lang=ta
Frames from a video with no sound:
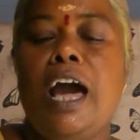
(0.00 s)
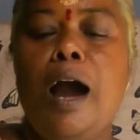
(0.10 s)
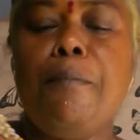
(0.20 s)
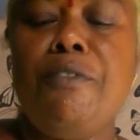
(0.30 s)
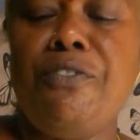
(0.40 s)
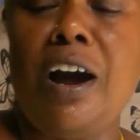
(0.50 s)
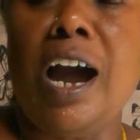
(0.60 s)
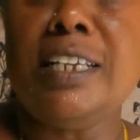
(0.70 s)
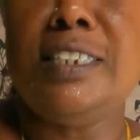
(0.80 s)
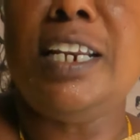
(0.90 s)
நாம்
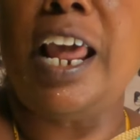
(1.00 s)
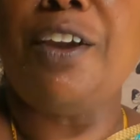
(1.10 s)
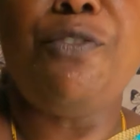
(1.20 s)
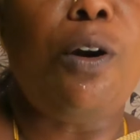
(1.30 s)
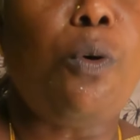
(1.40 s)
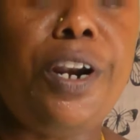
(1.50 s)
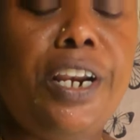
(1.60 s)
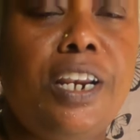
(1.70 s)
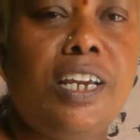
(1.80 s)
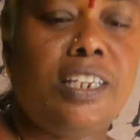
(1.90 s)
ஃபாஸ்ட் லைஃபாக
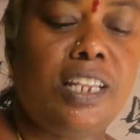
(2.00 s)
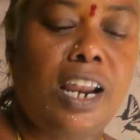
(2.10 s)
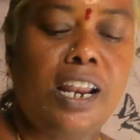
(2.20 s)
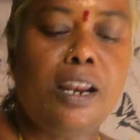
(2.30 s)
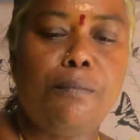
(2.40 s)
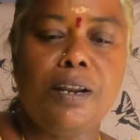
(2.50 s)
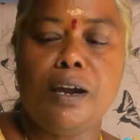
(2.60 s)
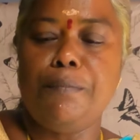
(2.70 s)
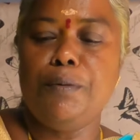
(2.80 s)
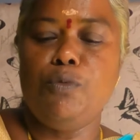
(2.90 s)
ஓடிட்டுருக்கிறதுனால
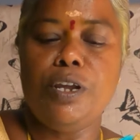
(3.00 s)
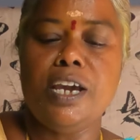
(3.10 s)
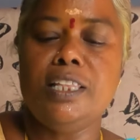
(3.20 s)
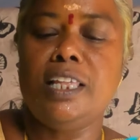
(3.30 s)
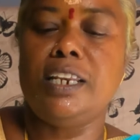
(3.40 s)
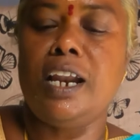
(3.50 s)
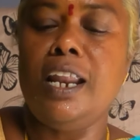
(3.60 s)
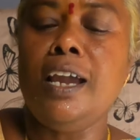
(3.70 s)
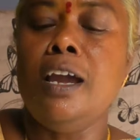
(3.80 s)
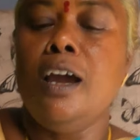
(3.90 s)
நம்மளுக்கு அப்படி முடியாது
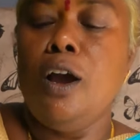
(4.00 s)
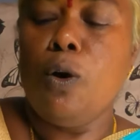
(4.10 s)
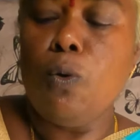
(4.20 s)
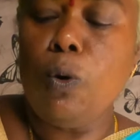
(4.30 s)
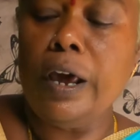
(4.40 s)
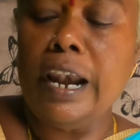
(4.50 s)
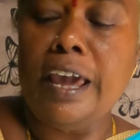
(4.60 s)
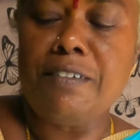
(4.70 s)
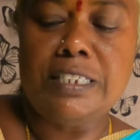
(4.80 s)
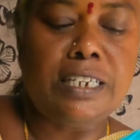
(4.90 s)
அதனால்
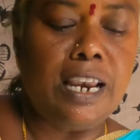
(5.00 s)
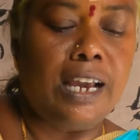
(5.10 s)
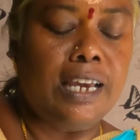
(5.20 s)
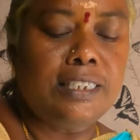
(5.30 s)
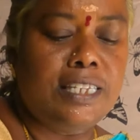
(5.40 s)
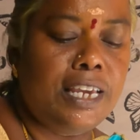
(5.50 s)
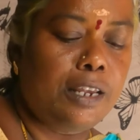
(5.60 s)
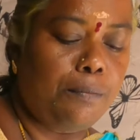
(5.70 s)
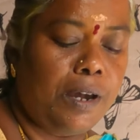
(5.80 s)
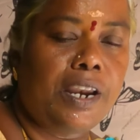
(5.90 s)
குக்கர்லேயே வச்சுக்கலாங்க
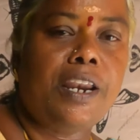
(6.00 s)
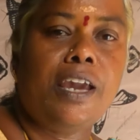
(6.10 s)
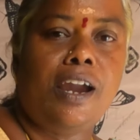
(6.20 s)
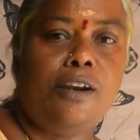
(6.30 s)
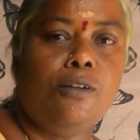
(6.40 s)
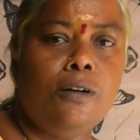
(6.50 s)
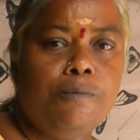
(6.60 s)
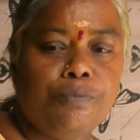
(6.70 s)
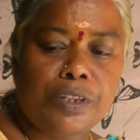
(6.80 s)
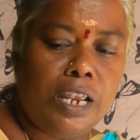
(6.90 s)
சீக்கிரமாக ரெடி ஆகிடும்
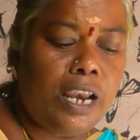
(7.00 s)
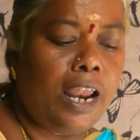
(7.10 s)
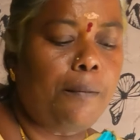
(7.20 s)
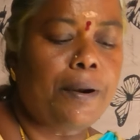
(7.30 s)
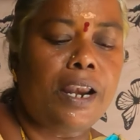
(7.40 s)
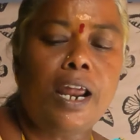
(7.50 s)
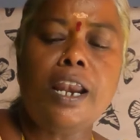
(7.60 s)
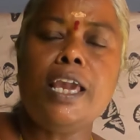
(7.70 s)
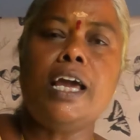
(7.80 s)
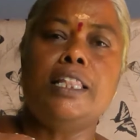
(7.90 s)
இல்லை அப்படின்னா
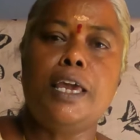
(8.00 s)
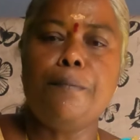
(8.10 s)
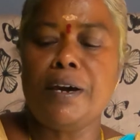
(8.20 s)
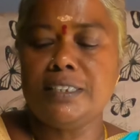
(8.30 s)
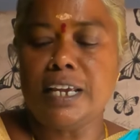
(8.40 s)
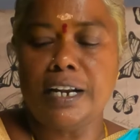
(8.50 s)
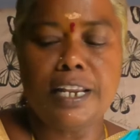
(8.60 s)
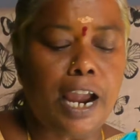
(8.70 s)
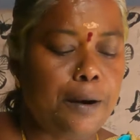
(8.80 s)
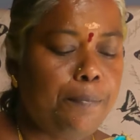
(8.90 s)
நீங்கள் அதே மாதிரி
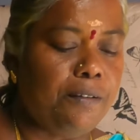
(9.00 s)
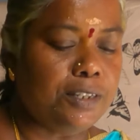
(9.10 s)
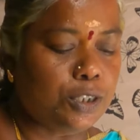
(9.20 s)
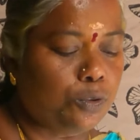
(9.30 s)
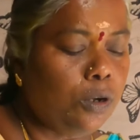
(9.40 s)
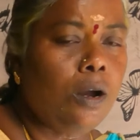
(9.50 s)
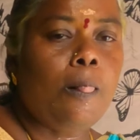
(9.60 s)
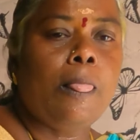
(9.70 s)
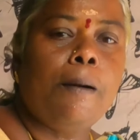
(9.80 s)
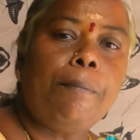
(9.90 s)
சட்டி அடுப்பில் வச்சு கூட
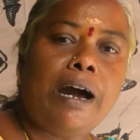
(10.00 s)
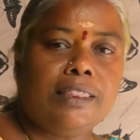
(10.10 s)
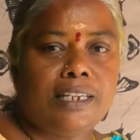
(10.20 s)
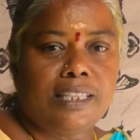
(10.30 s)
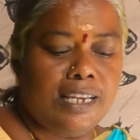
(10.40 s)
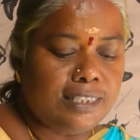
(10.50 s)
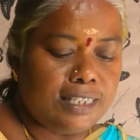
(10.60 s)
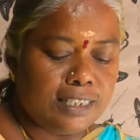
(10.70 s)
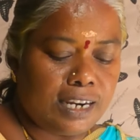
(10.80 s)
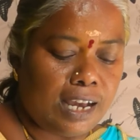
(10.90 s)
பாத்திரத்துலேயே
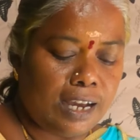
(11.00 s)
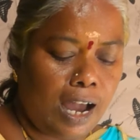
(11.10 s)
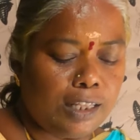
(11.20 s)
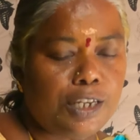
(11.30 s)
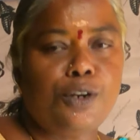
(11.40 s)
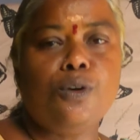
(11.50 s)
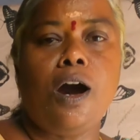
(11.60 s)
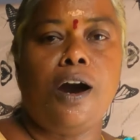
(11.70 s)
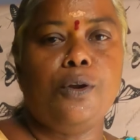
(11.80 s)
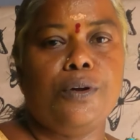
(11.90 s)
செஞ்சுக்கலாங்க அது
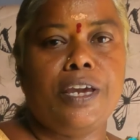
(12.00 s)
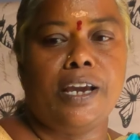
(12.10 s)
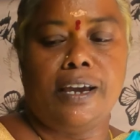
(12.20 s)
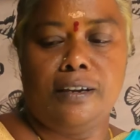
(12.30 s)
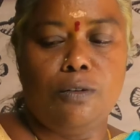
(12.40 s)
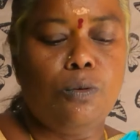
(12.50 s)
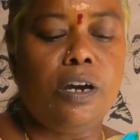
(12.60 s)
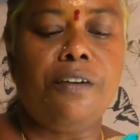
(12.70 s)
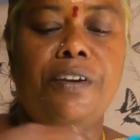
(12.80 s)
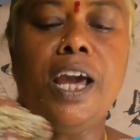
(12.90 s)
இன்னும் ஆரோக்கியங்க
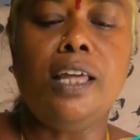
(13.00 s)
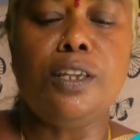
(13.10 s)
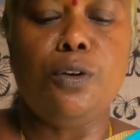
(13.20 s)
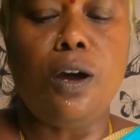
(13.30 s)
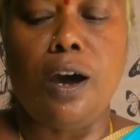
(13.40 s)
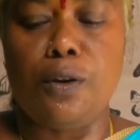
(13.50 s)
குக்கரை விட அது இன்னும்